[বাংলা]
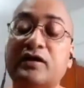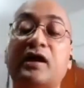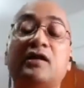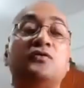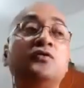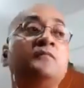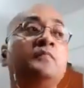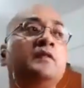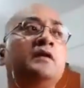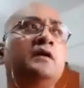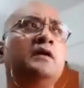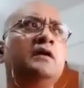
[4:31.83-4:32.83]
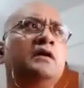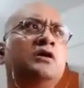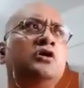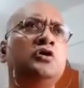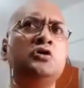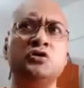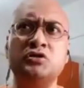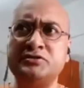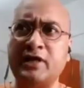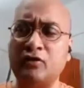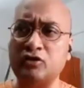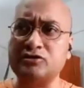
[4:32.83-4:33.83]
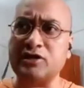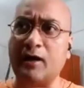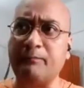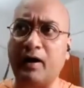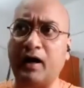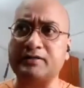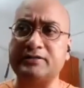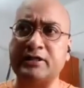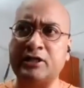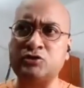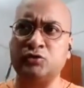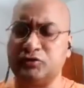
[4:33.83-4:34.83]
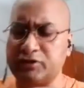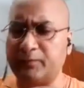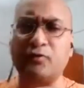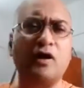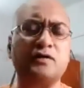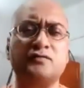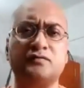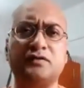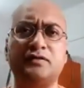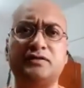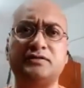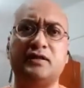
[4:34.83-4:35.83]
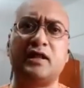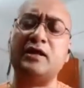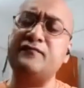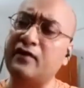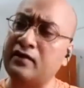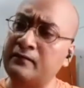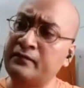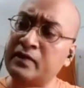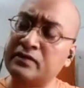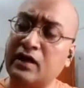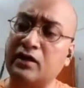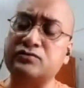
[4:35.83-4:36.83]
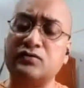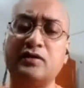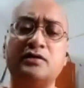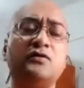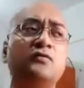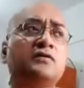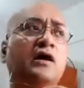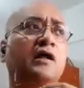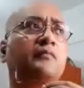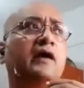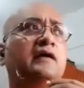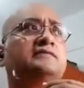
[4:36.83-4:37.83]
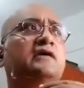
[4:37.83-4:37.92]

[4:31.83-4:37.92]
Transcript: গেল কেন চাপা আছে কিছুতে প্রকাশ করতে দিচ্ছেন না ইভেন তার শরীর যখন খারাপ ক্যান্সার